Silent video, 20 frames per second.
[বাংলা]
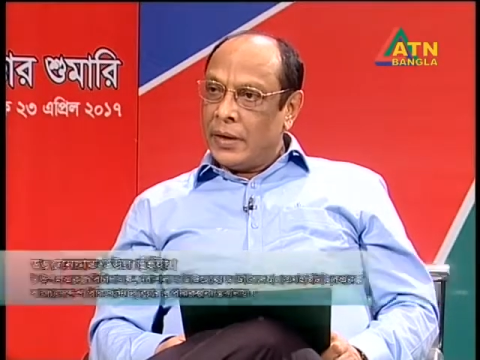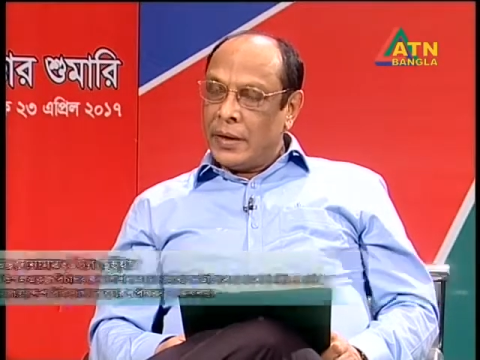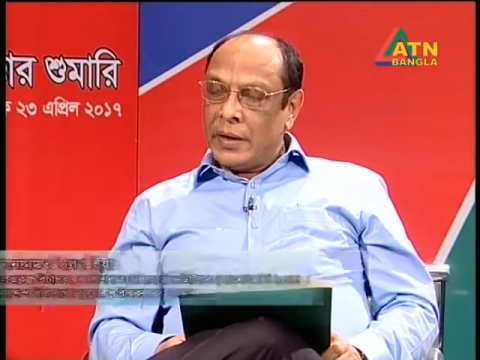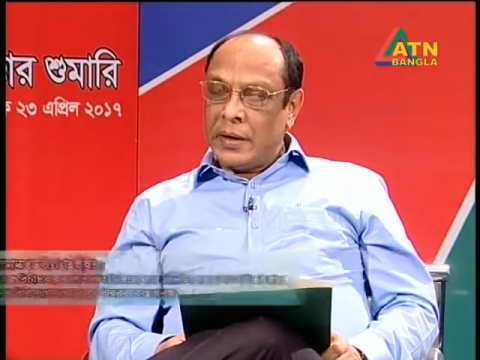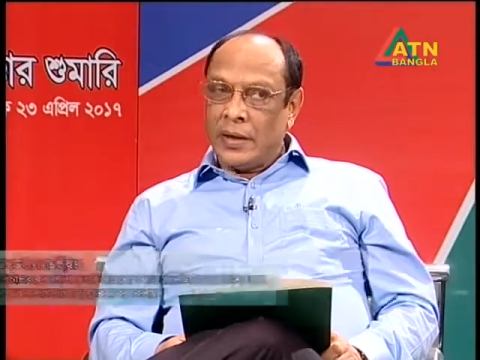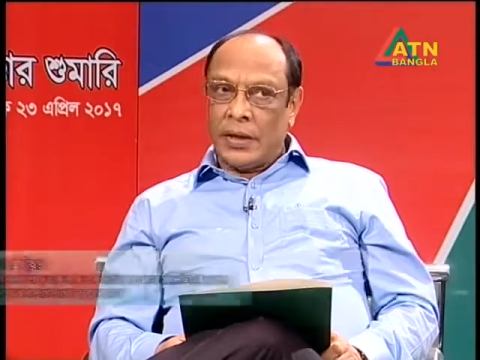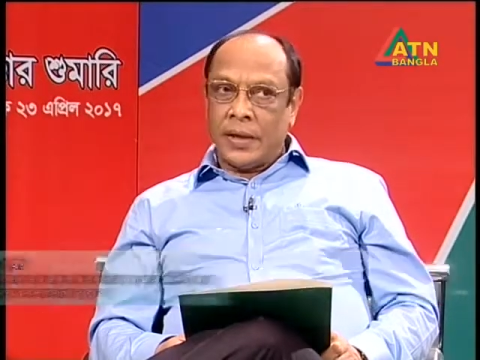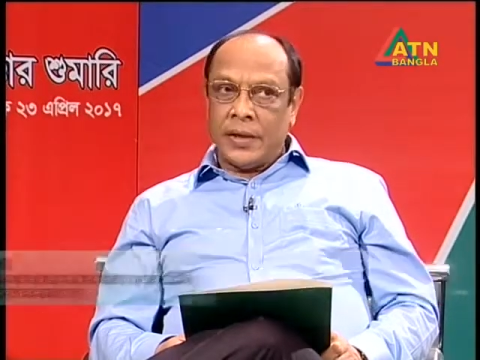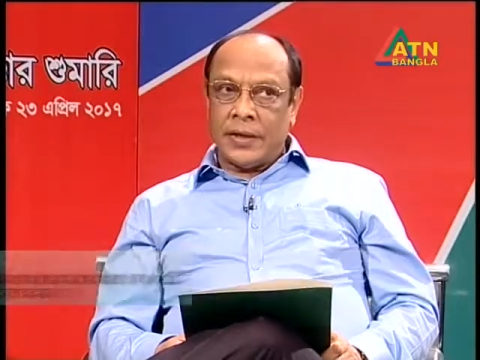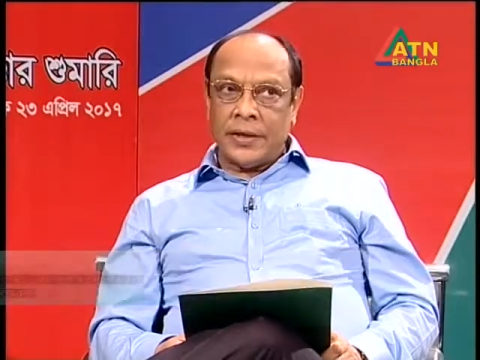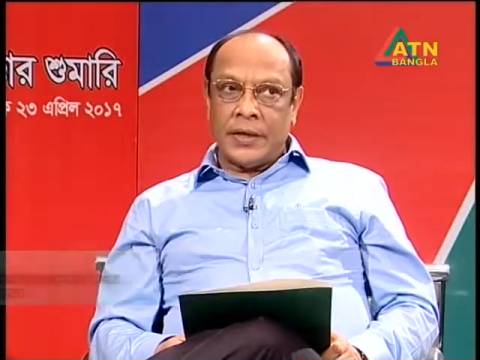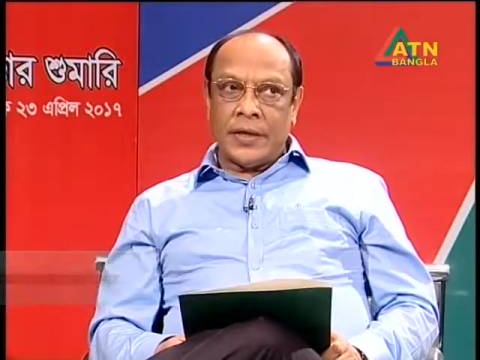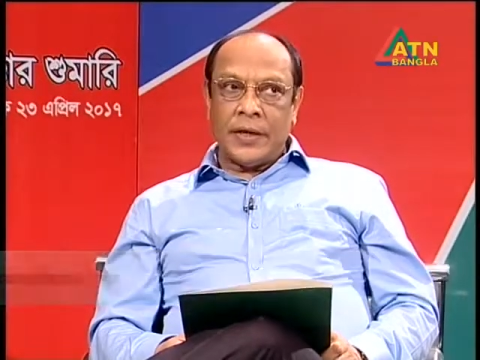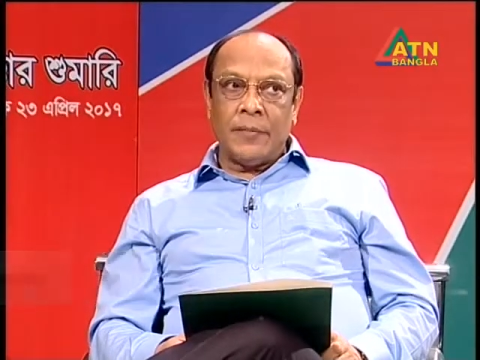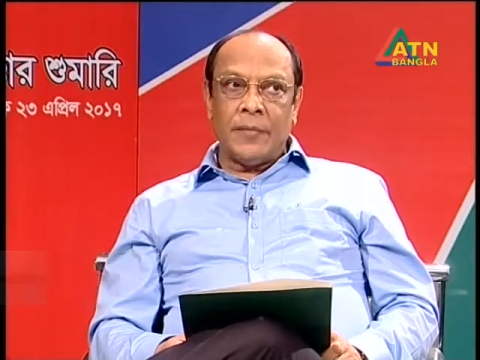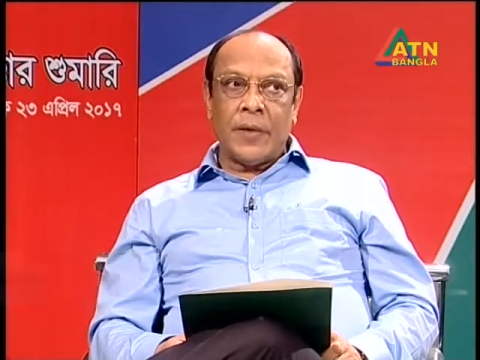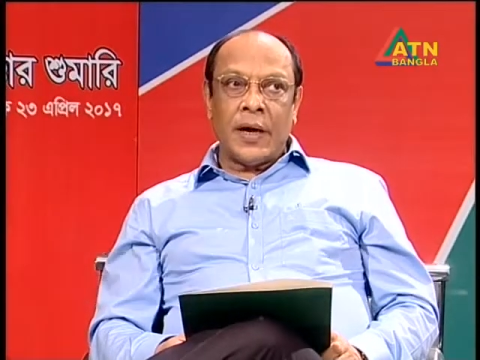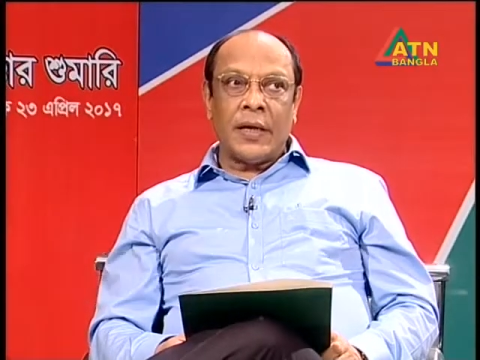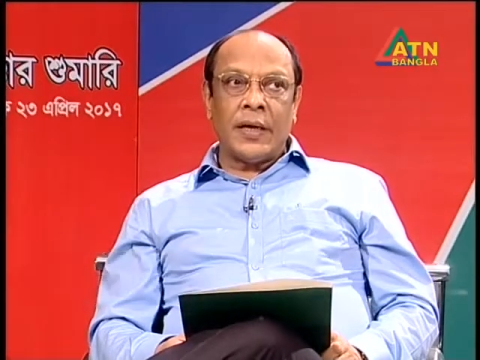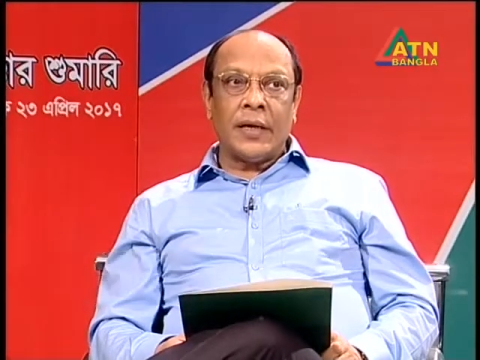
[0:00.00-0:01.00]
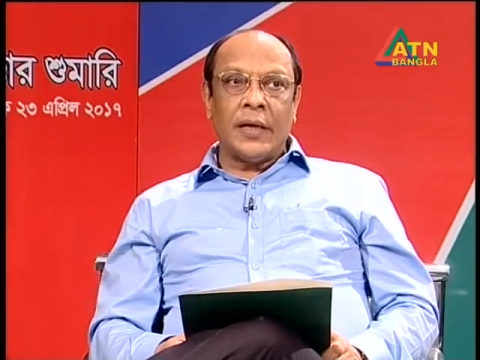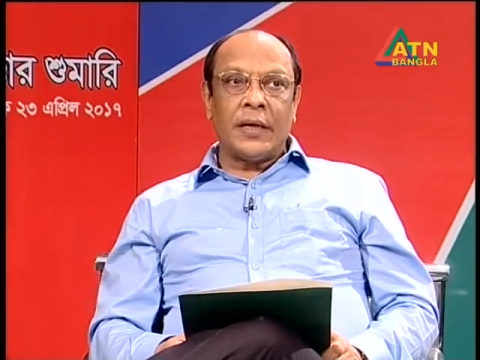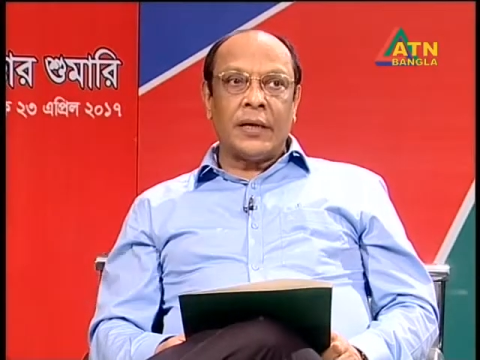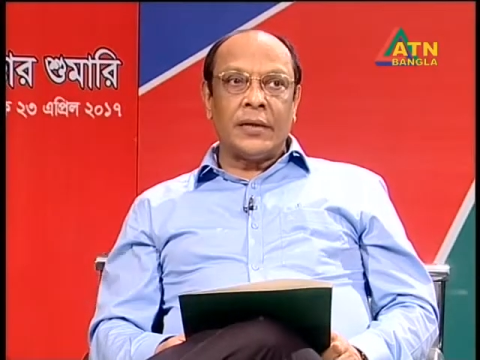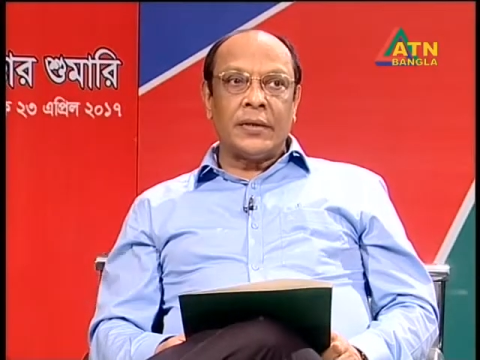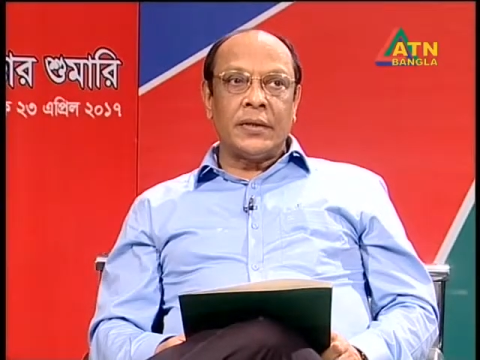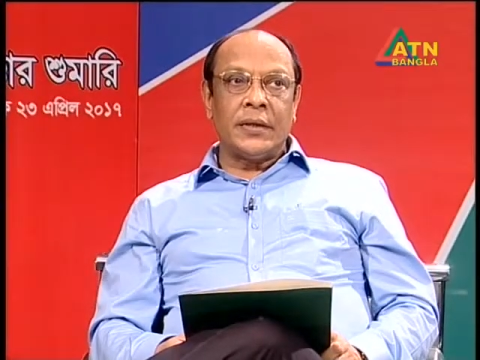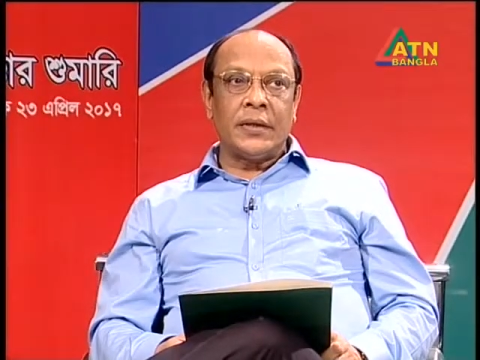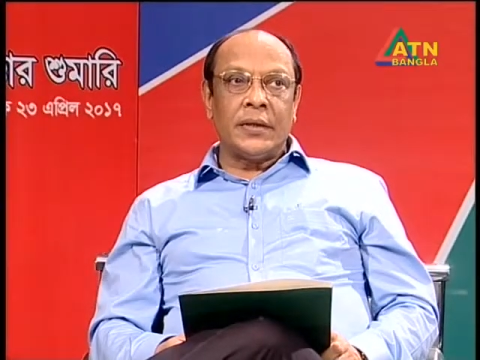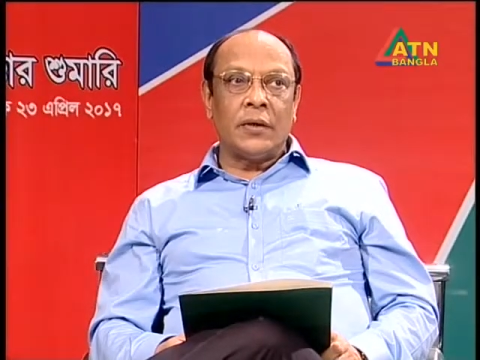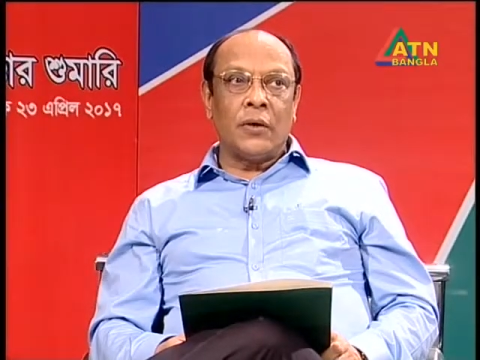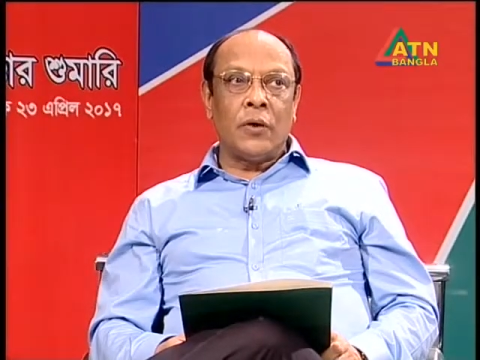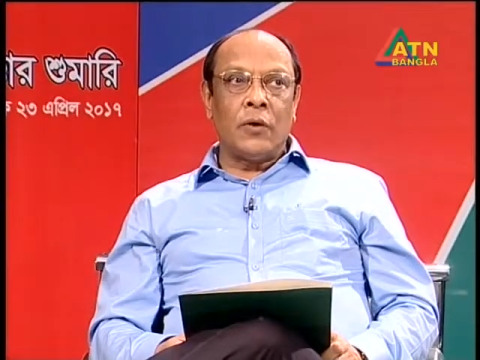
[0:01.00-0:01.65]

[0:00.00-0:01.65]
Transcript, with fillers: এই এটিএন বাংলার যে